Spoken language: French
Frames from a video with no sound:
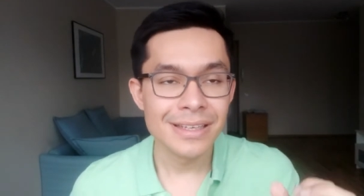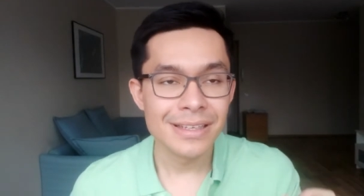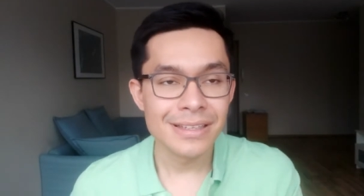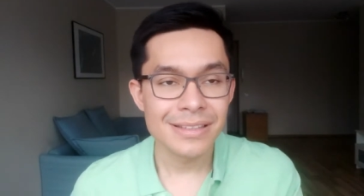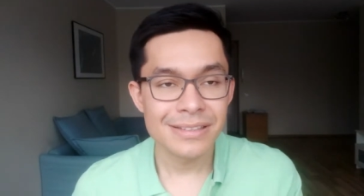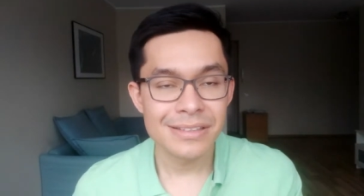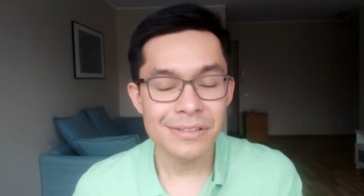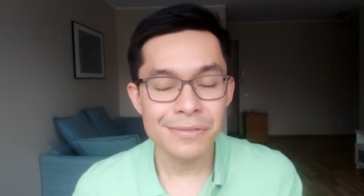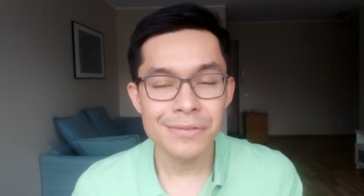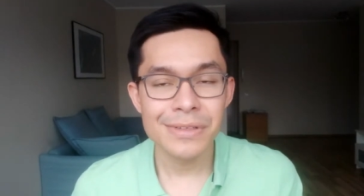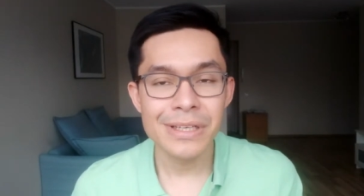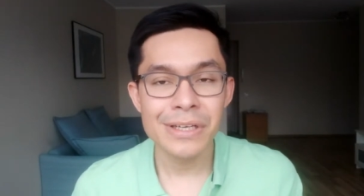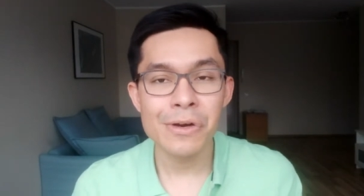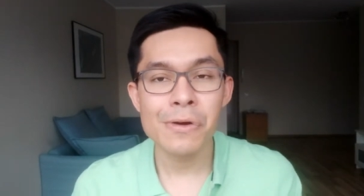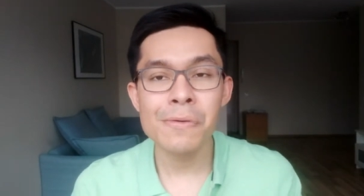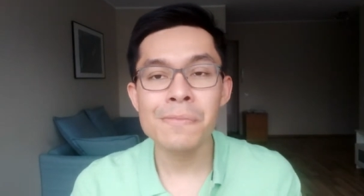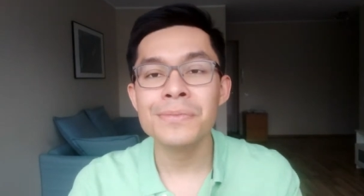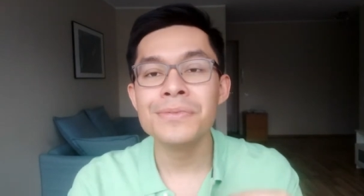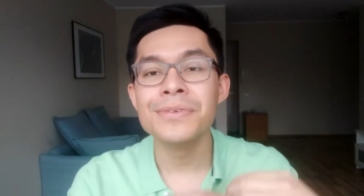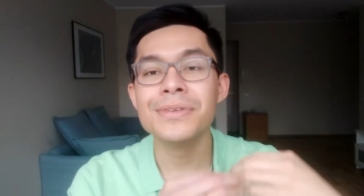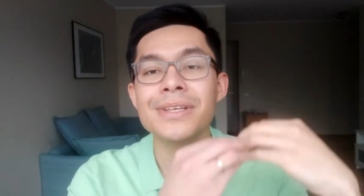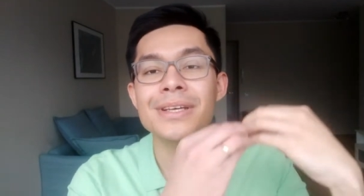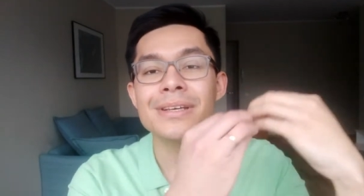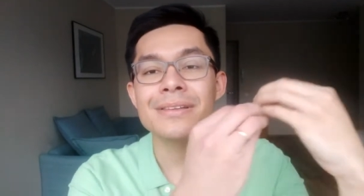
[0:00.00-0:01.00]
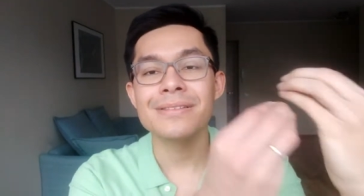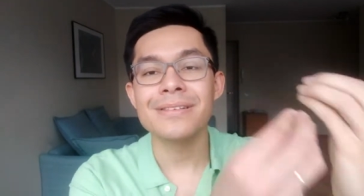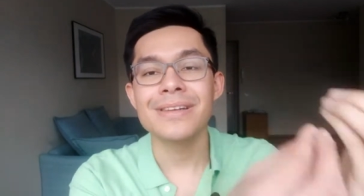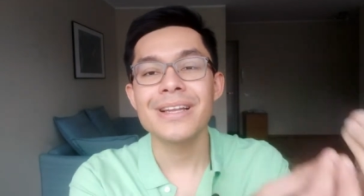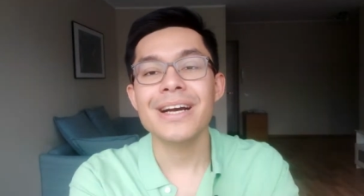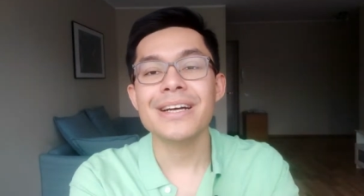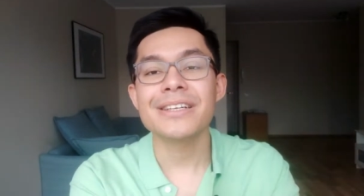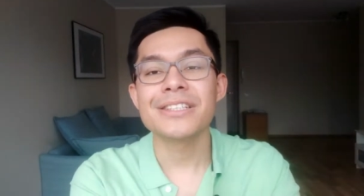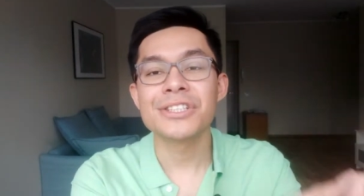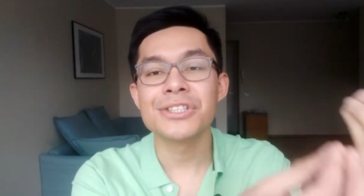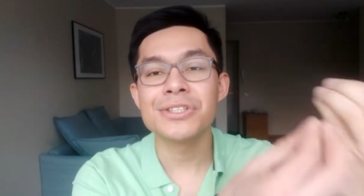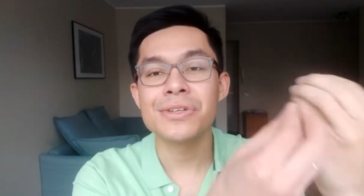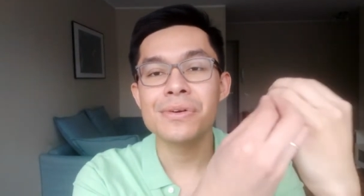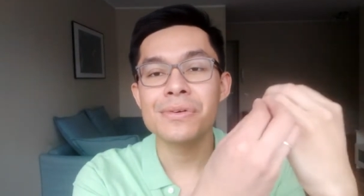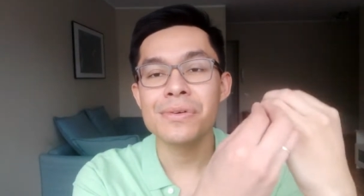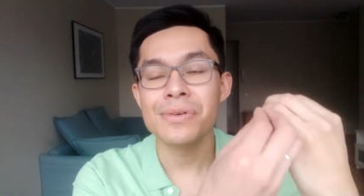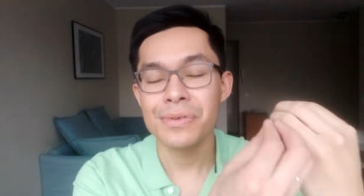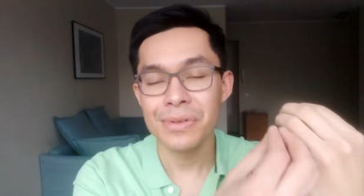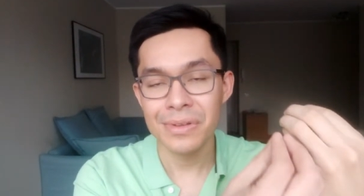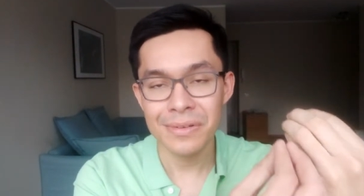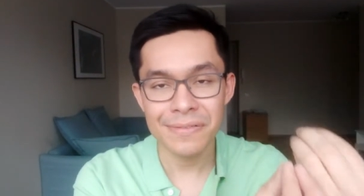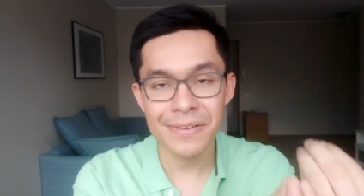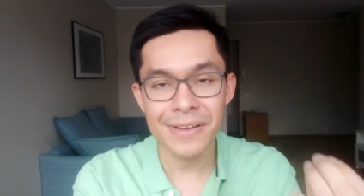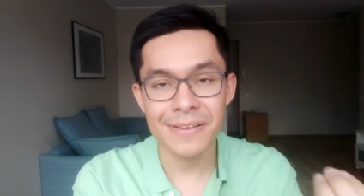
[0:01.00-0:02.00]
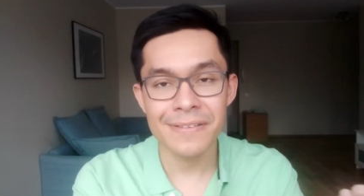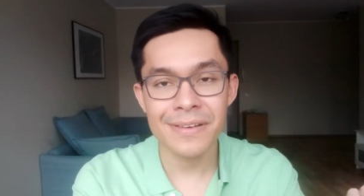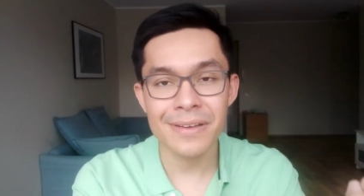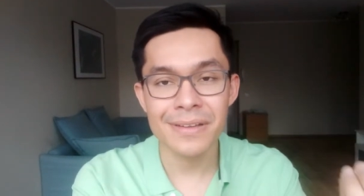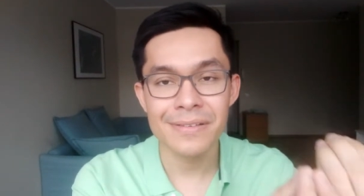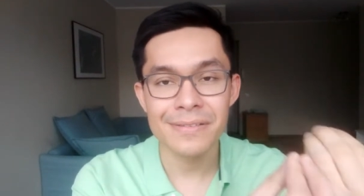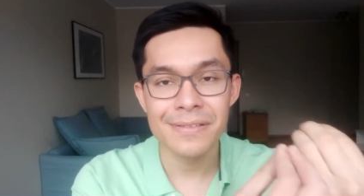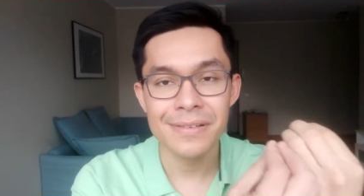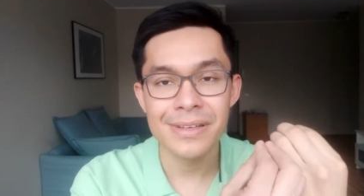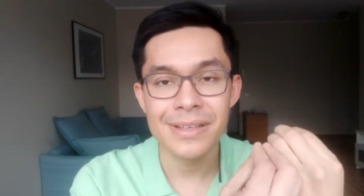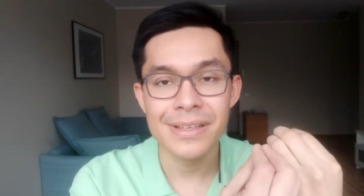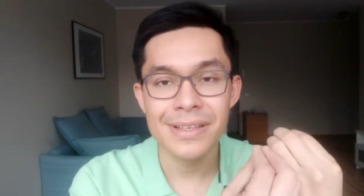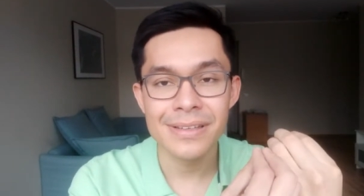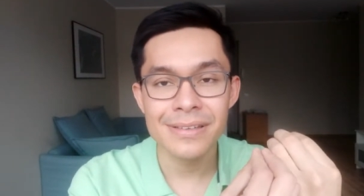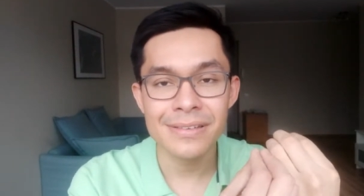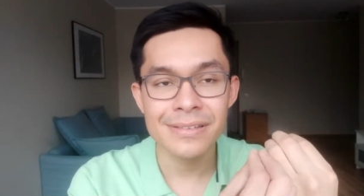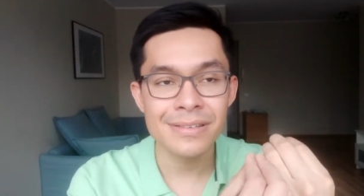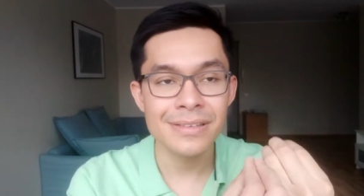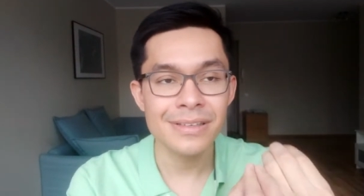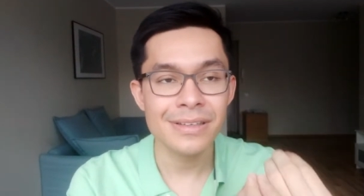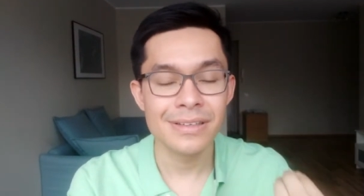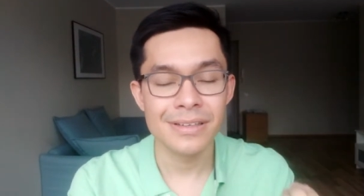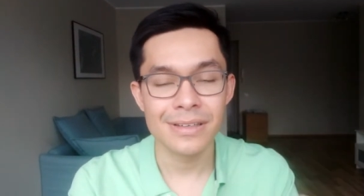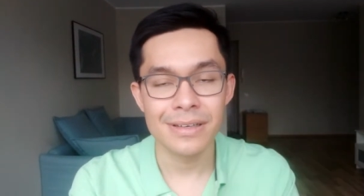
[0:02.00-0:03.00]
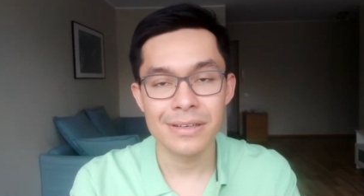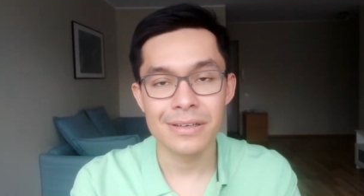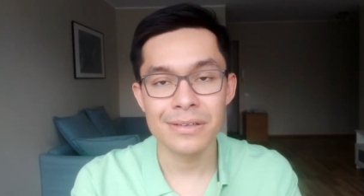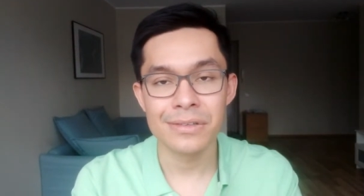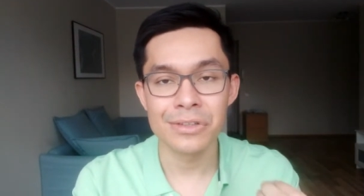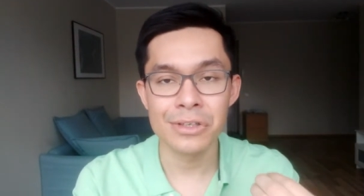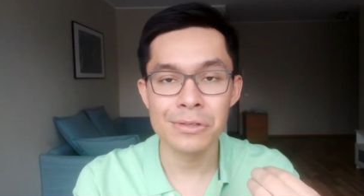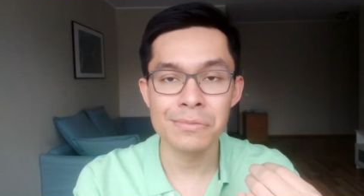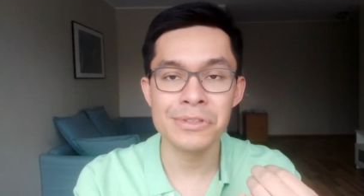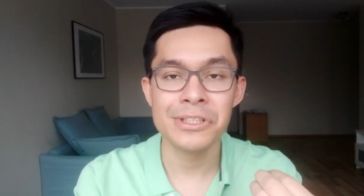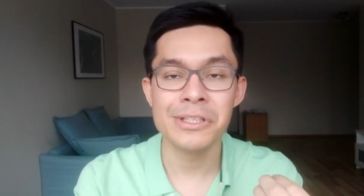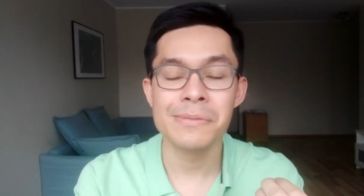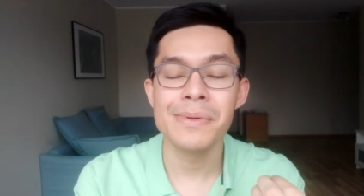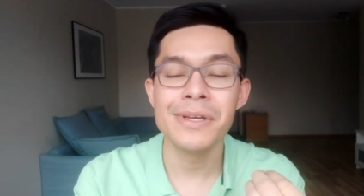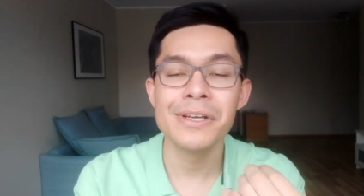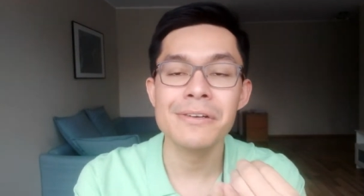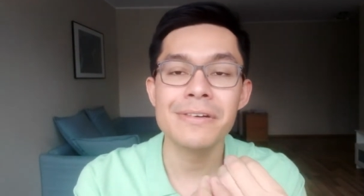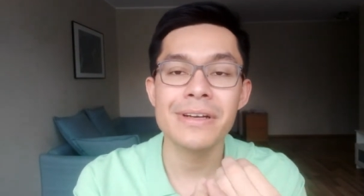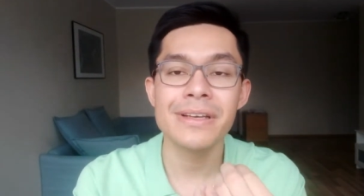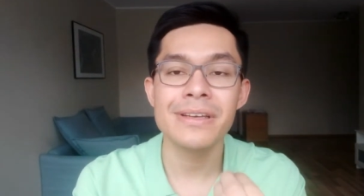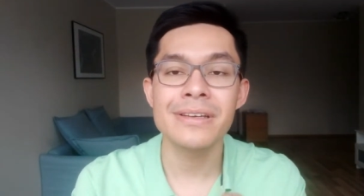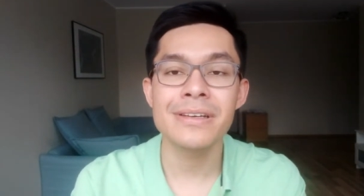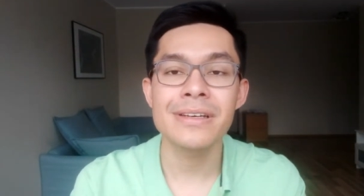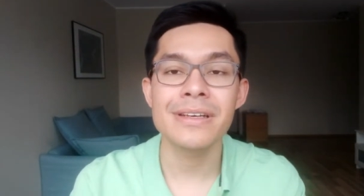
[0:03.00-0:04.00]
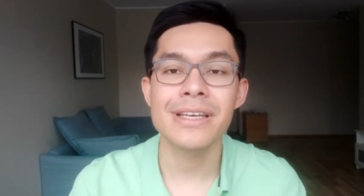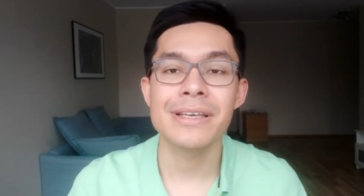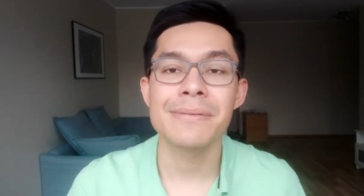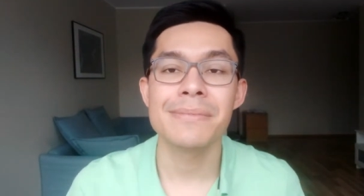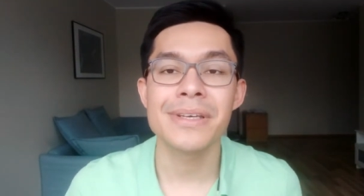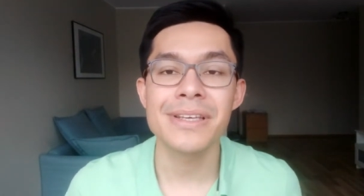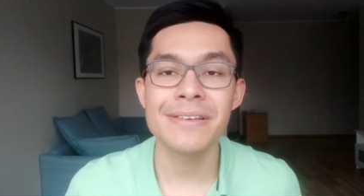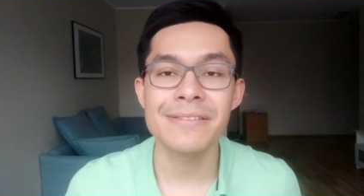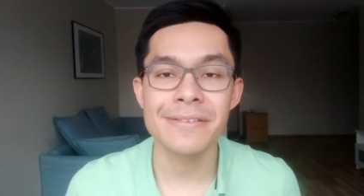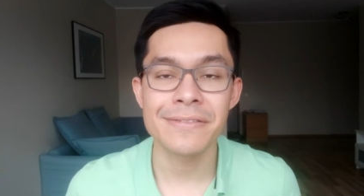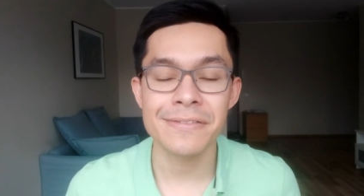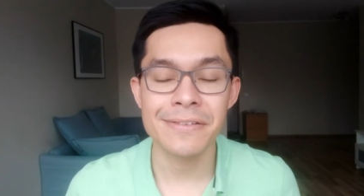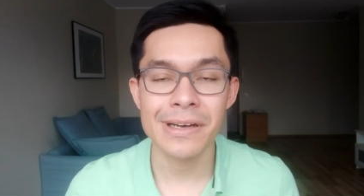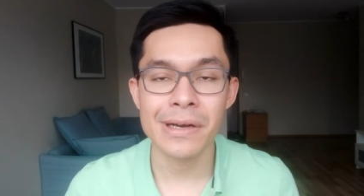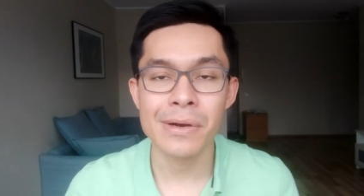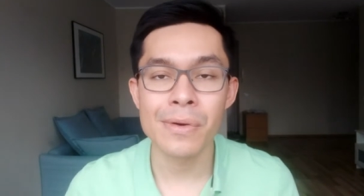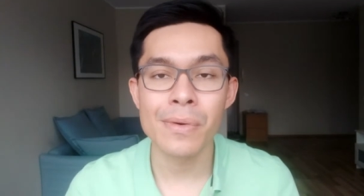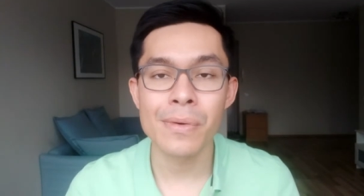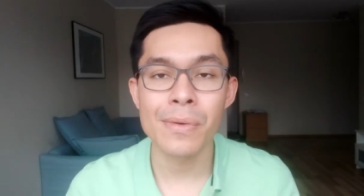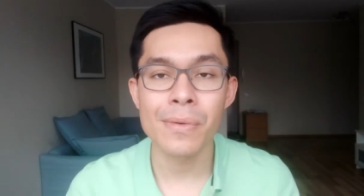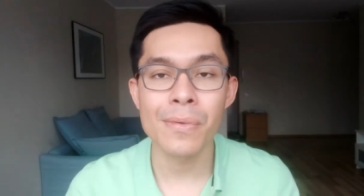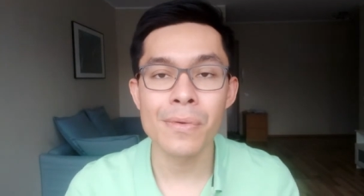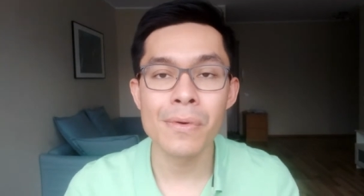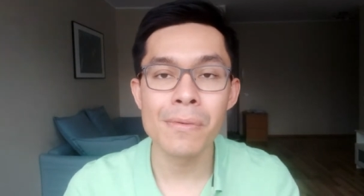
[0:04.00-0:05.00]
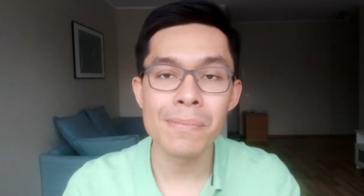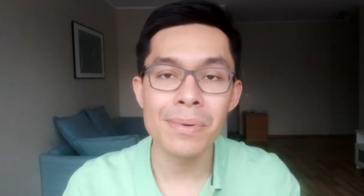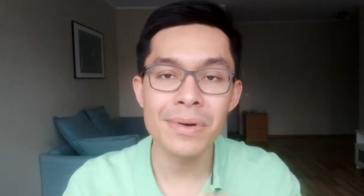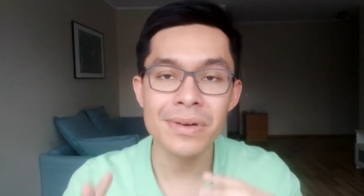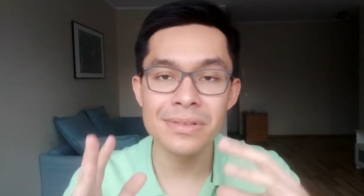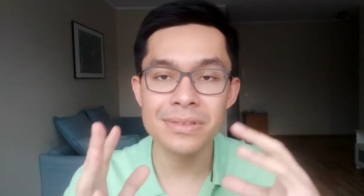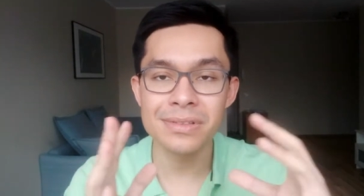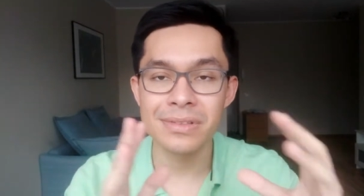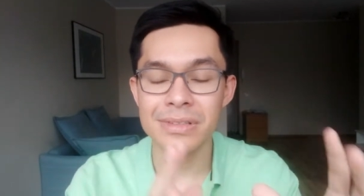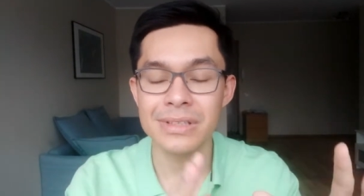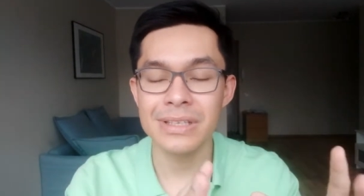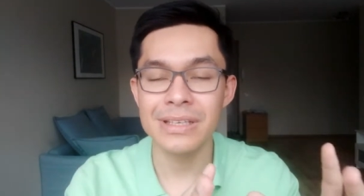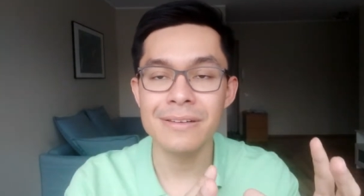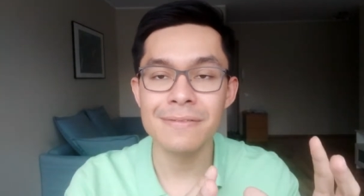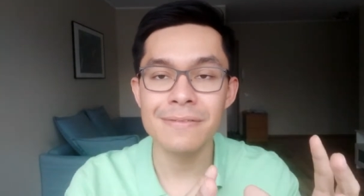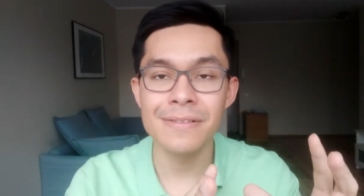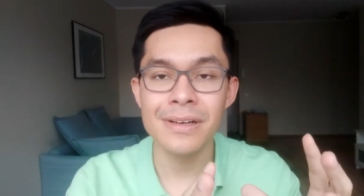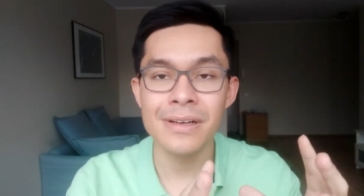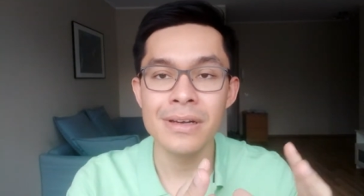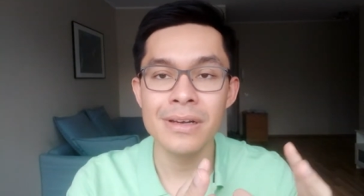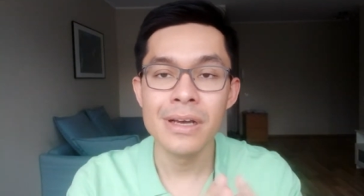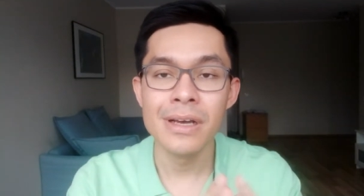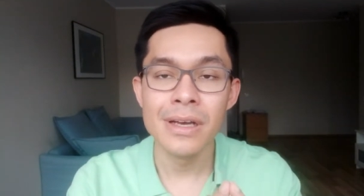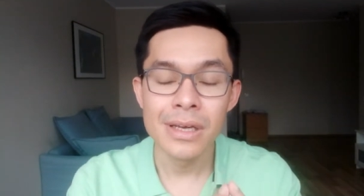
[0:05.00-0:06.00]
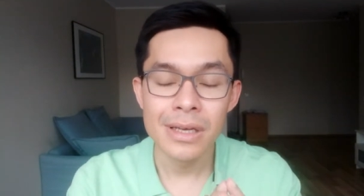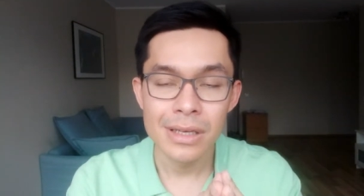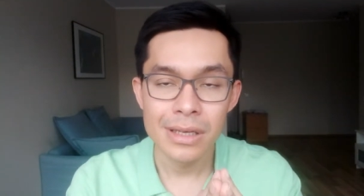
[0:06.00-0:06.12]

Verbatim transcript: Si vous voulez obtenir de l'argent, une faveur de vos clients, en dropshipping ou ailleurs, eh bien, il va falloir comprendre ce qu'ils veulent.